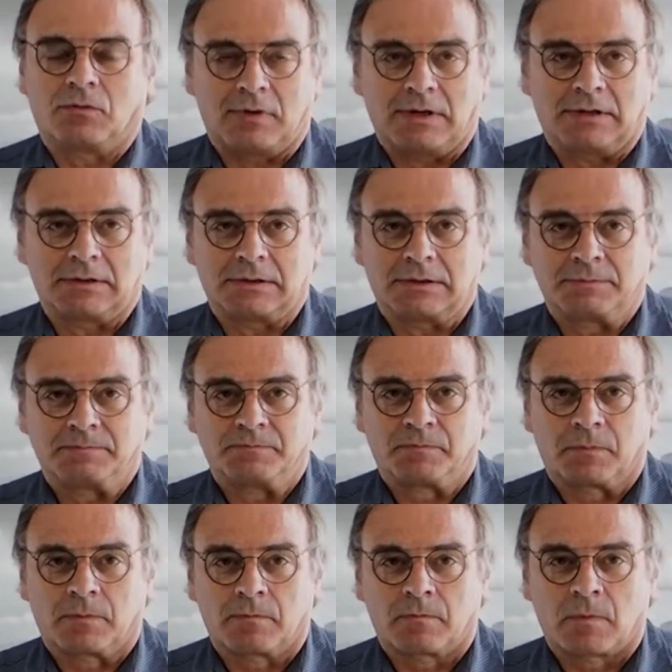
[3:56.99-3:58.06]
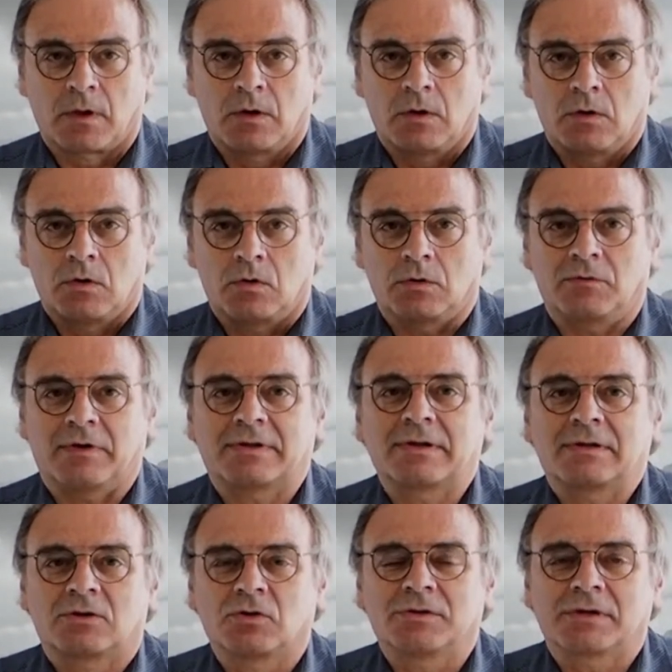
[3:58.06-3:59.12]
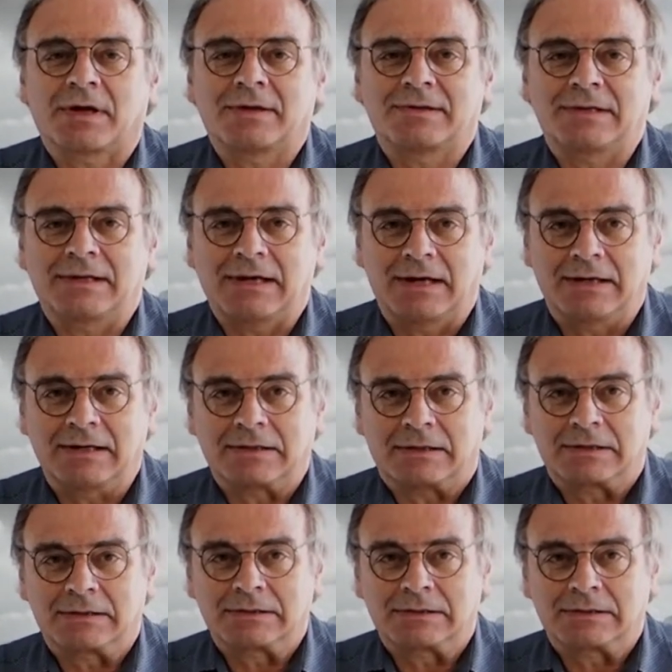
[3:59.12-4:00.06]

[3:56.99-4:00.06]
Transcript: waren. Und was sind schon 30 Jahre?